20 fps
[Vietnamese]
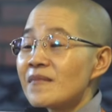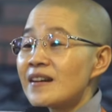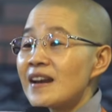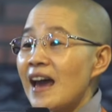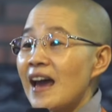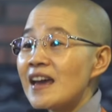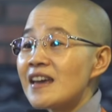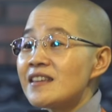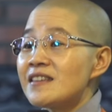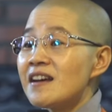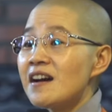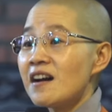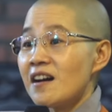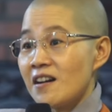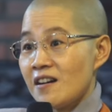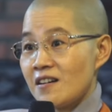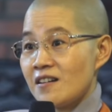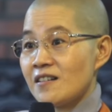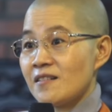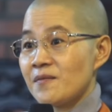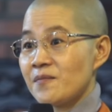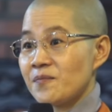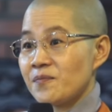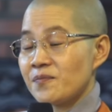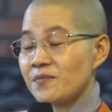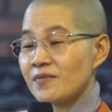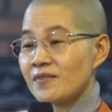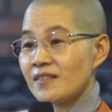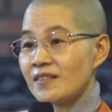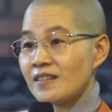Nãy giờ
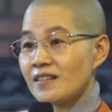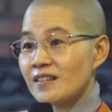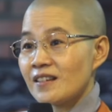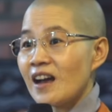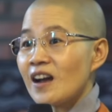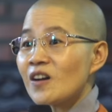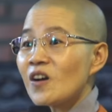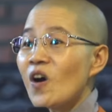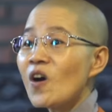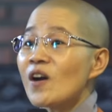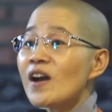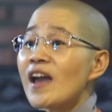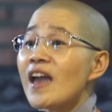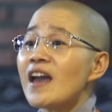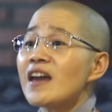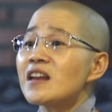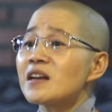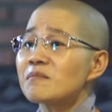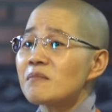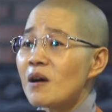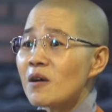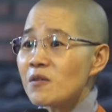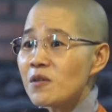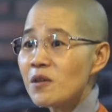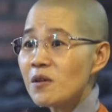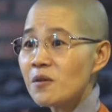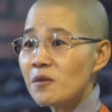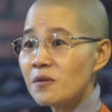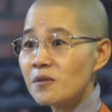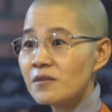các con nghe được bao
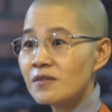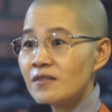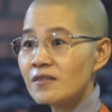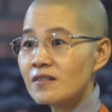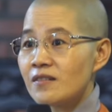nhiêu